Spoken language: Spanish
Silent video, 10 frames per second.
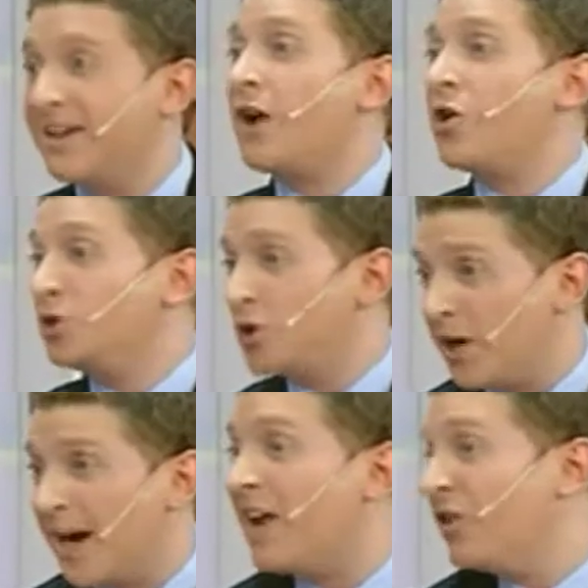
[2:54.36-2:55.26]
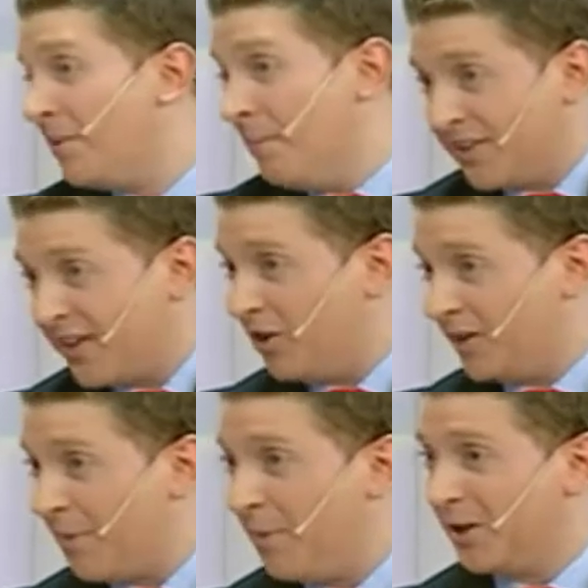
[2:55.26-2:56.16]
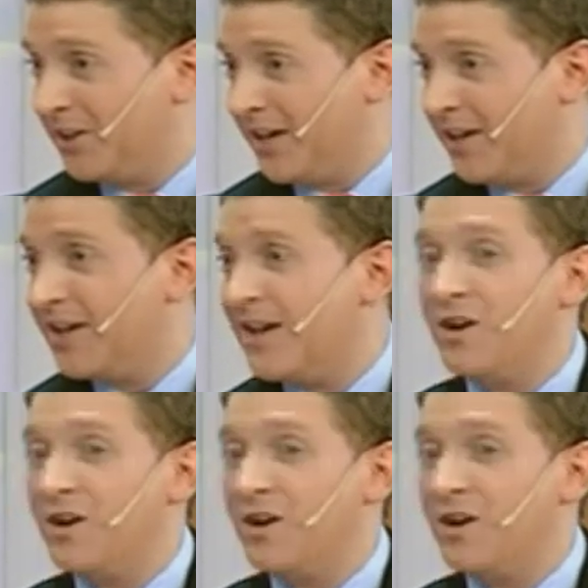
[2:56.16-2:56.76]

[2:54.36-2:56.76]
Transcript: tiene que controlar a los empresarios de transporte.